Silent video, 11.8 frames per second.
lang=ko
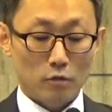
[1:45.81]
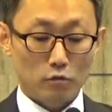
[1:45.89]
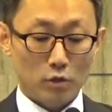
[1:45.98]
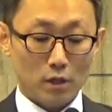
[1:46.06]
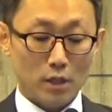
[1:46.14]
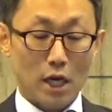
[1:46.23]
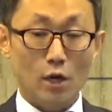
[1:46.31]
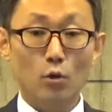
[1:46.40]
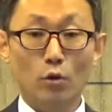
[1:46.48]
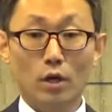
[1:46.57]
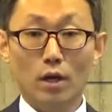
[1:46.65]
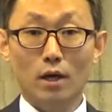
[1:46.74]
우리가
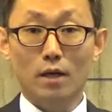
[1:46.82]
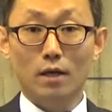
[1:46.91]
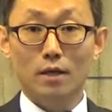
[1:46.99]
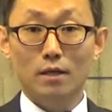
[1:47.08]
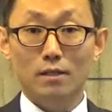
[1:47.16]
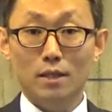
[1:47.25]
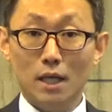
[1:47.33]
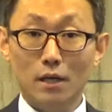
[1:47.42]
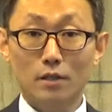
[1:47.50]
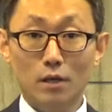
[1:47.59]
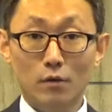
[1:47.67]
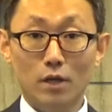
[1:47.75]
자유롭게
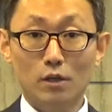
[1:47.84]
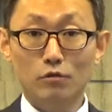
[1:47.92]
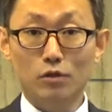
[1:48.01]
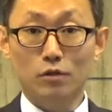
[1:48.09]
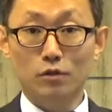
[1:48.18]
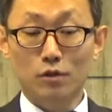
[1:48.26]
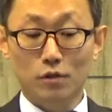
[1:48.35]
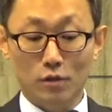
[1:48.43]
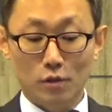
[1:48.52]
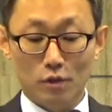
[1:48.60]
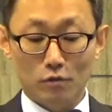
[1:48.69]
생활할 수 있죠.